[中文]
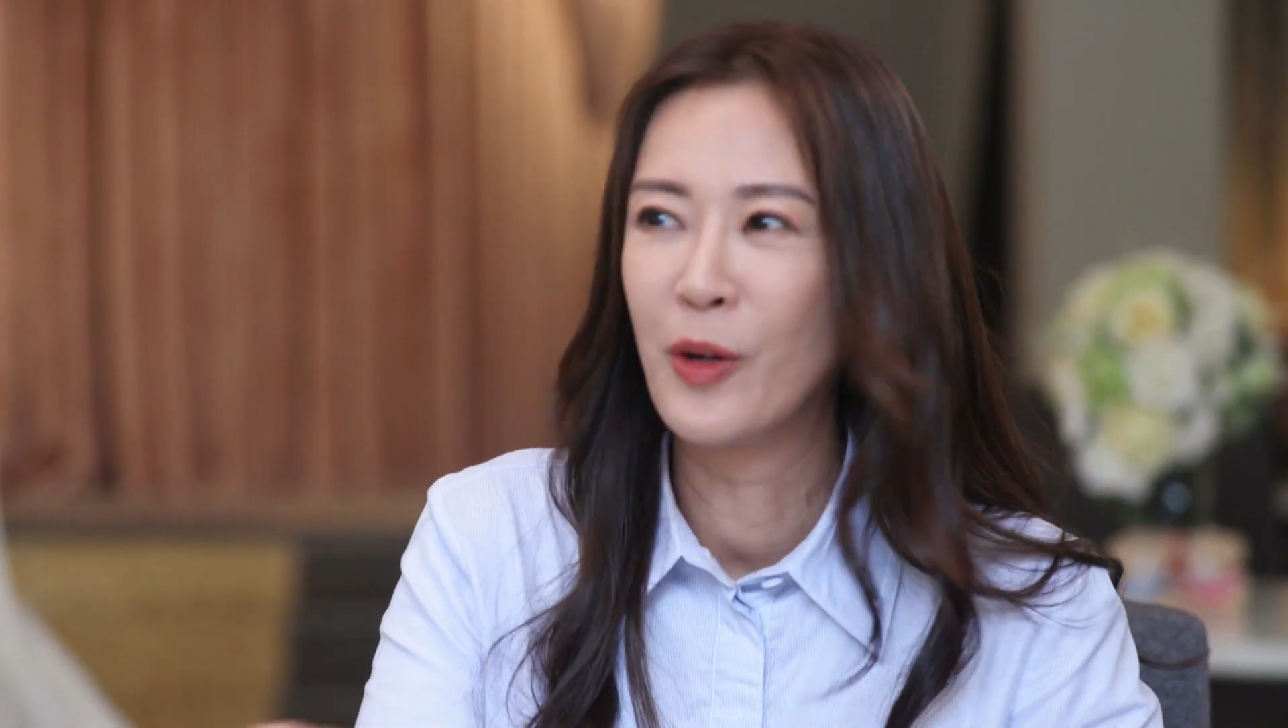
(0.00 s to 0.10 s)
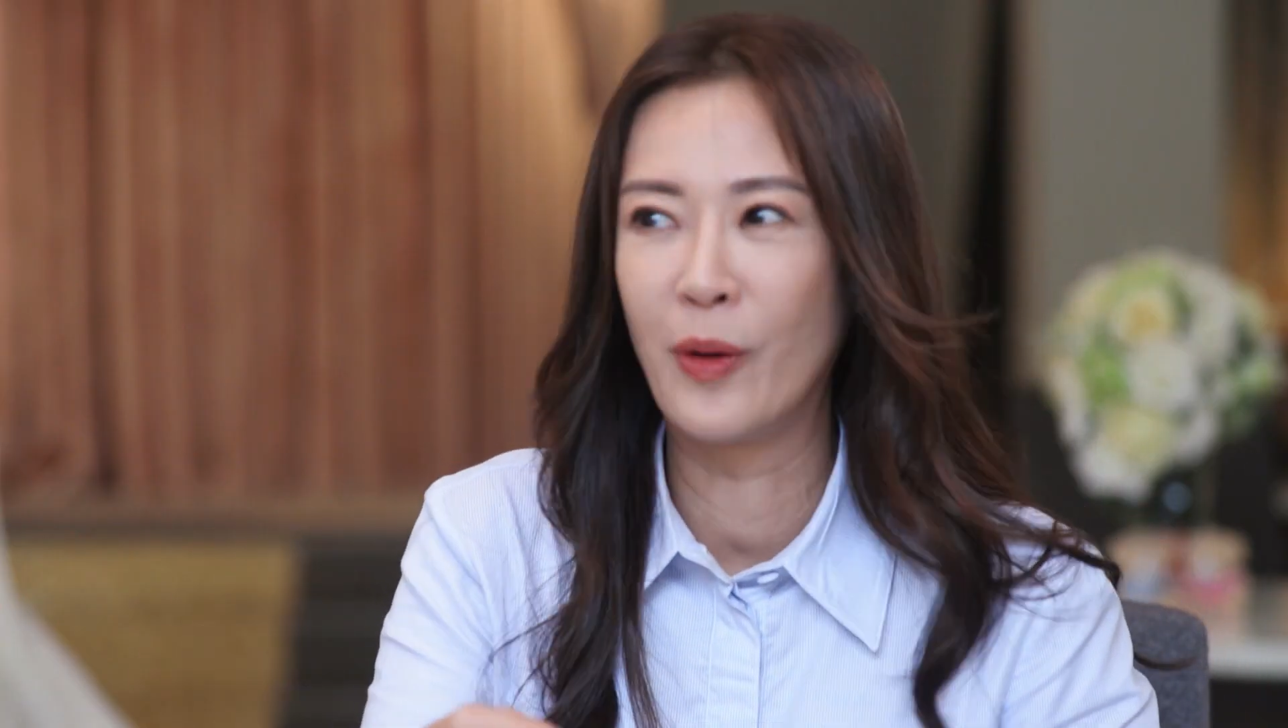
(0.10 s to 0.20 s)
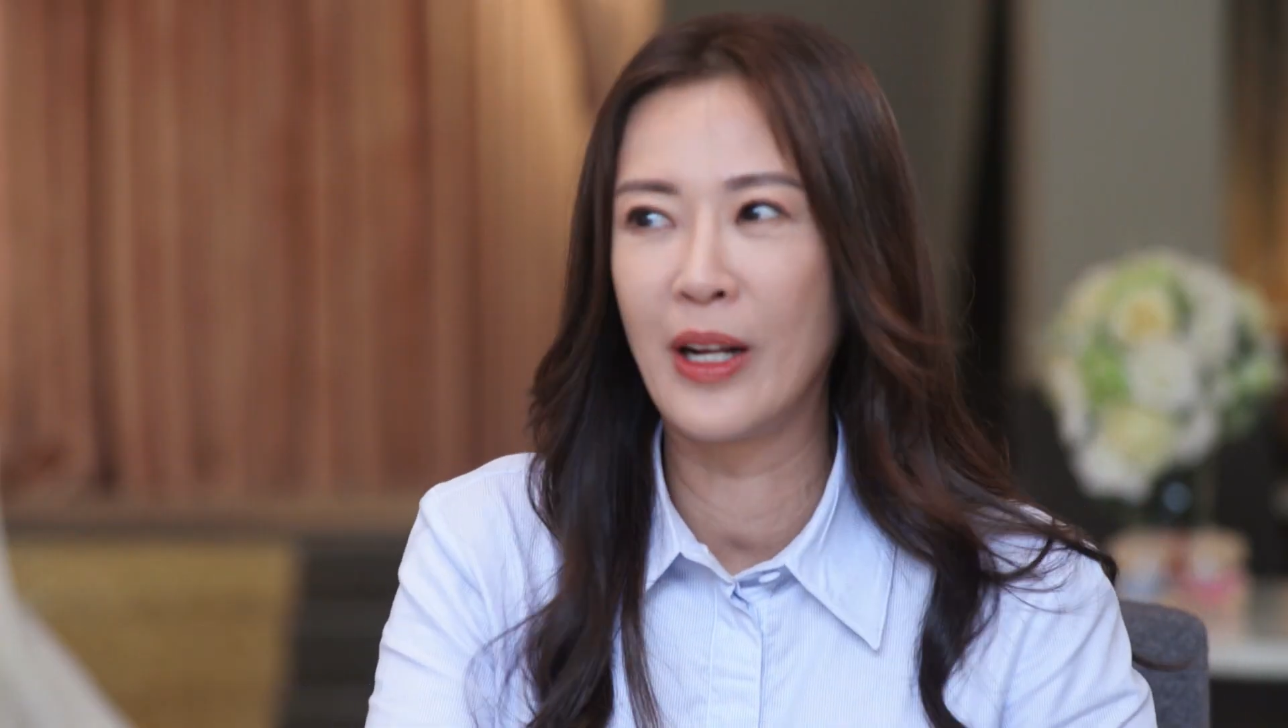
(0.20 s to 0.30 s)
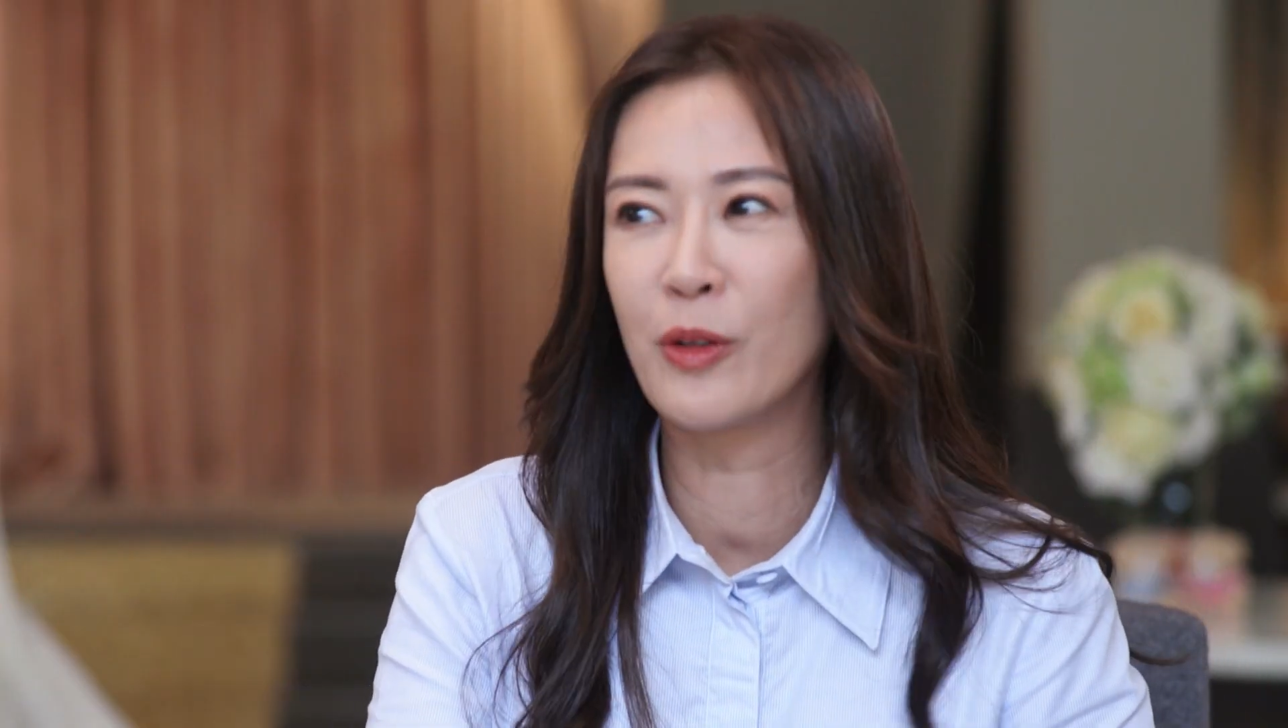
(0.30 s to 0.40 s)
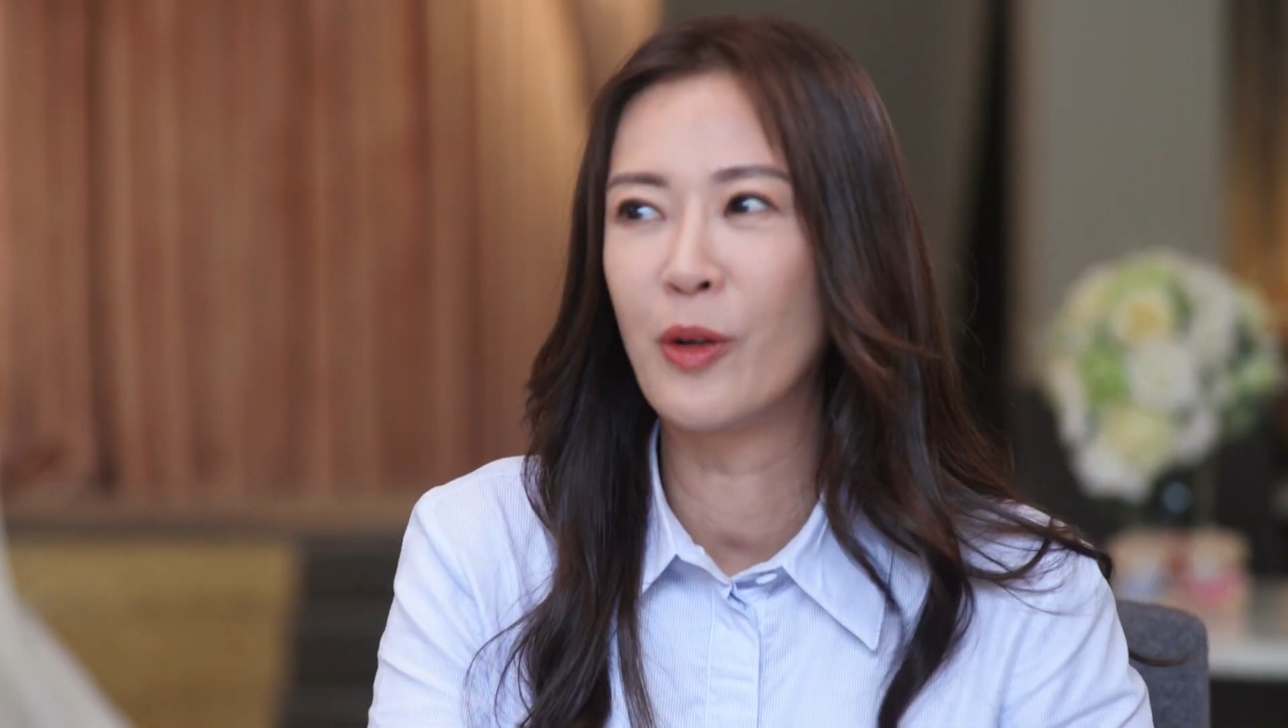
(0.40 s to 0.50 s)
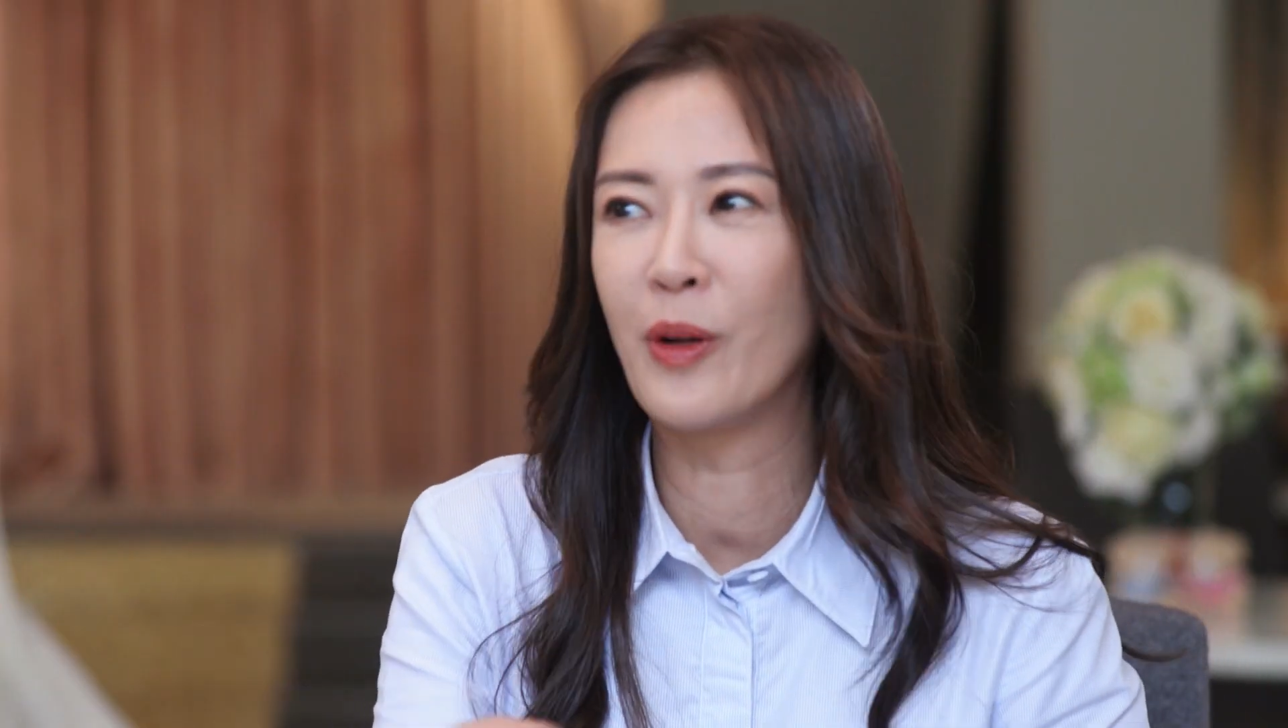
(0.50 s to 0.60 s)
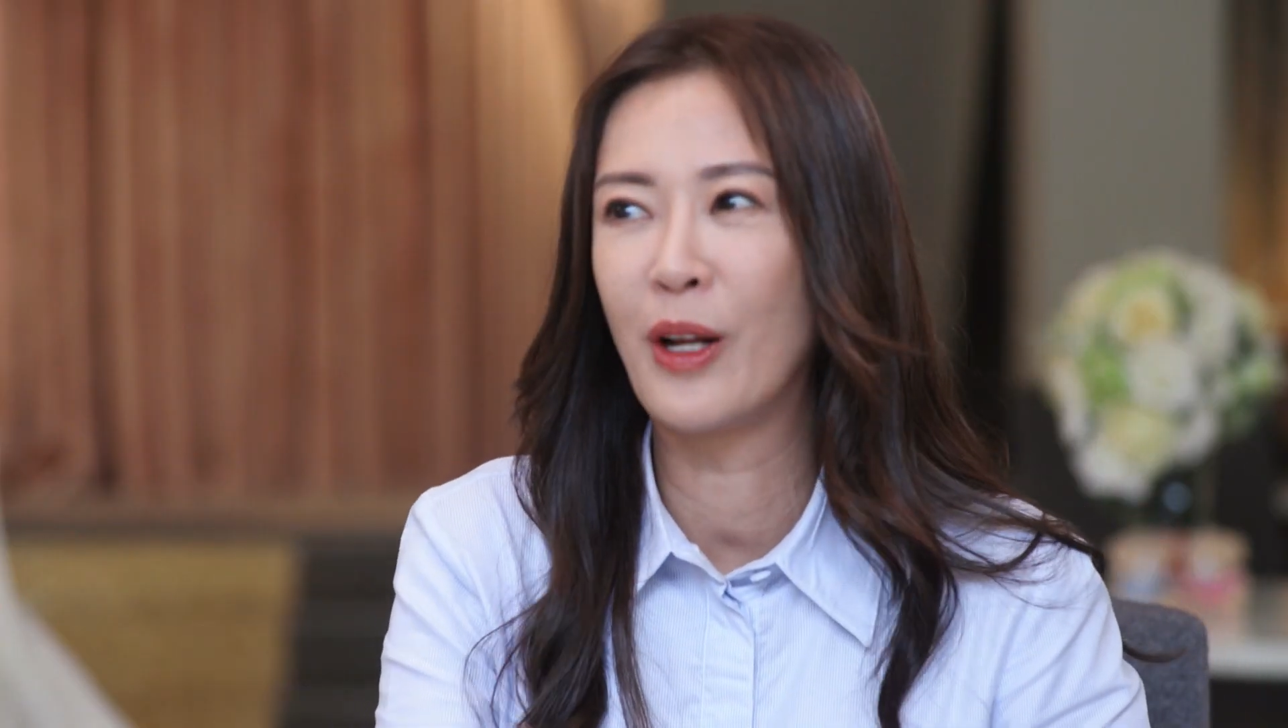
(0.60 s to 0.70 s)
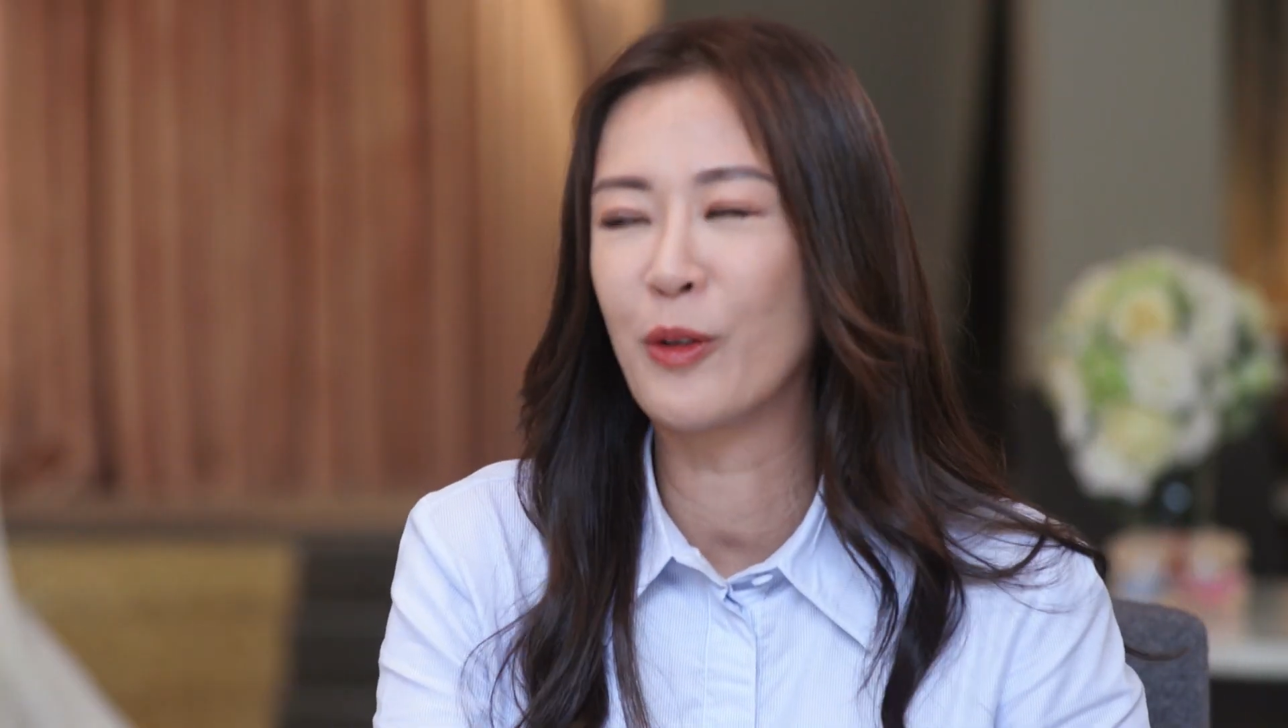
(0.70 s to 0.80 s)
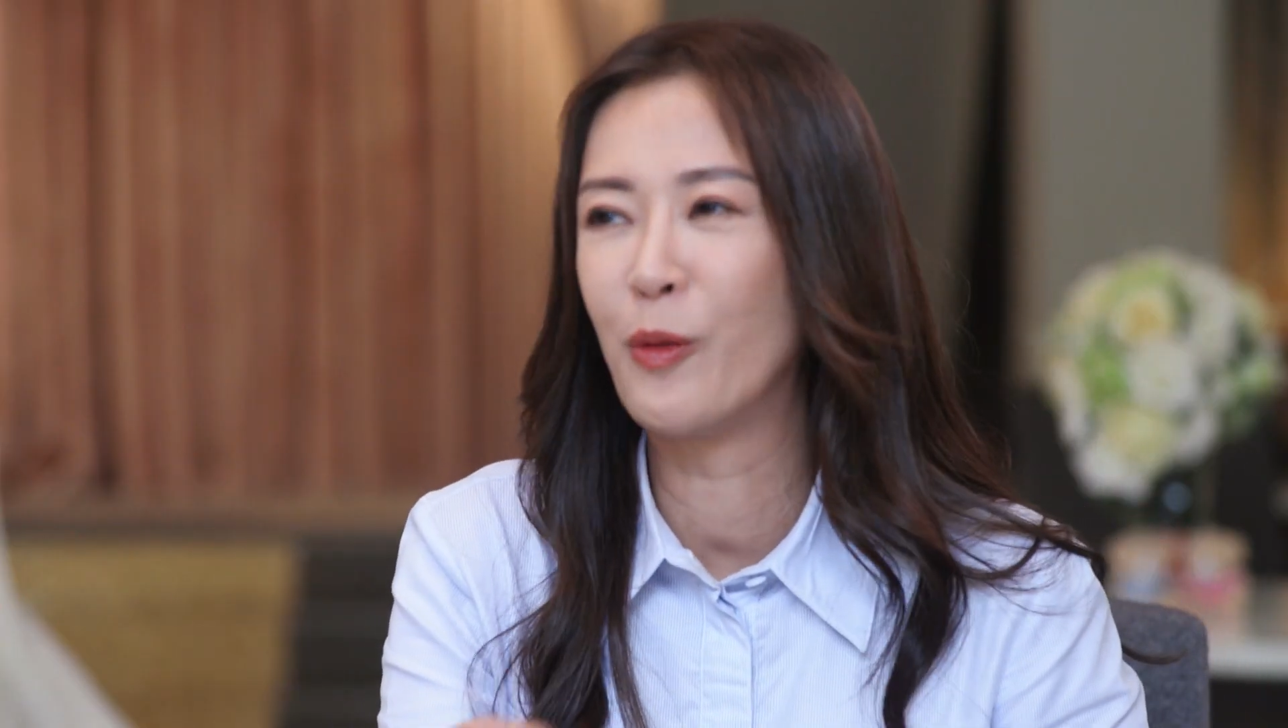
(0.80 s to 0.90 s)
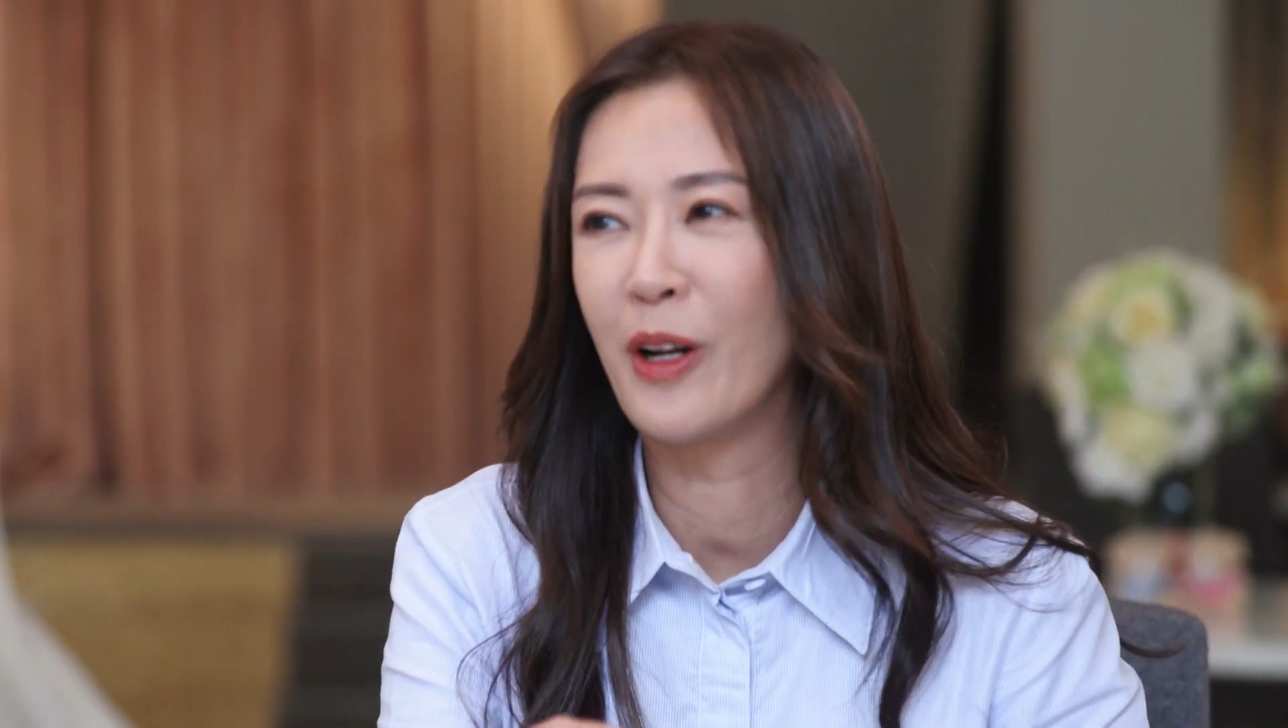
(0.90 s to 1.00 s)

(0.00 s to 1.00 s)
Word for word: 我老公，我老公，我